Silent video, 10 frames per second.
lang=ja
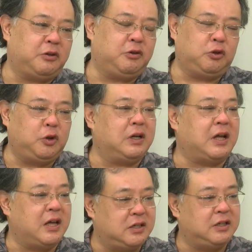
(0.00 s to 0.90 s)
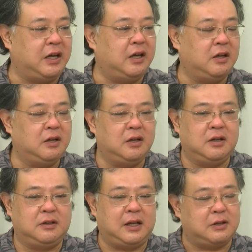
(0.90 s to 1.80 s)
ということが大事で、うんうんうん、
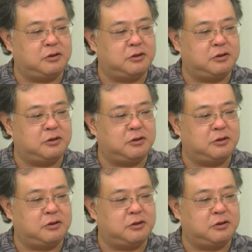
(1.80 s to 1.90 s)
ただ